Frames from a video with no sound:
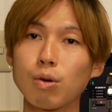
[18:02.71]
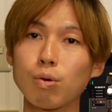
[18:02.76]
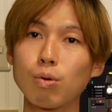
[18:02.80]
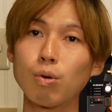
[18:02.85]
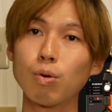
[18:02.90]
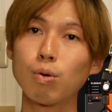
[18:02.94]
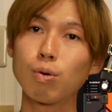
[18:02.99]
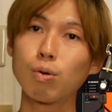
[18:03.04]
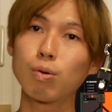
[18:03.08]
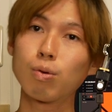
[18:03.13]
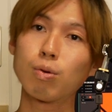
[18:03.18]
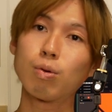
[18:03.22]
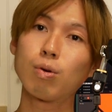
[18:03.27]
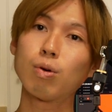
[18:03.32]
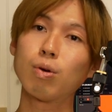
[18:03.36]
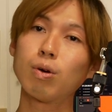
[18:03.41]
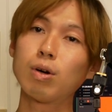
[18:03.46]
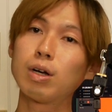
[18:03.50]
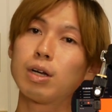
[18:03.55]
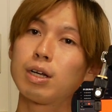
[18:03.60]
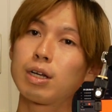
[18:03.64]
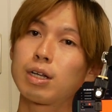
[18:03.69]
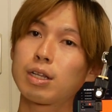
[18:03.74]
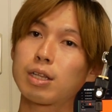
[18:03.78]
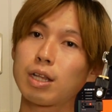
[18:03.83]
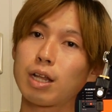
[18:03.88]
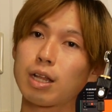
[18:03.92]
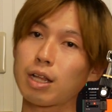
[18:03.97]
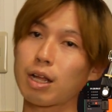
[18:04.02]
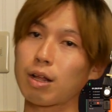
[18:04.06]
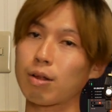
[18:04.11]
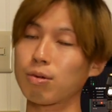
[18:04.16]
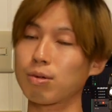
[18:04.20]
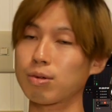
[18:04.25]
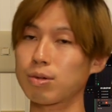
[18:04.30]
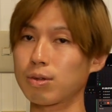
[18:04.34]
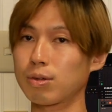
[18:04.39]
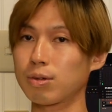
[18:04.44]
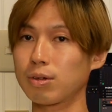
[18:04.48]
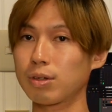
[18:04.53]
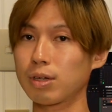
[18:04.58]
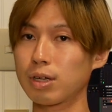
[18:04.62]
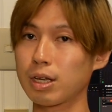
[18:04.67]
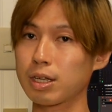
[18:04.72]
こう本を、なんだろう、その、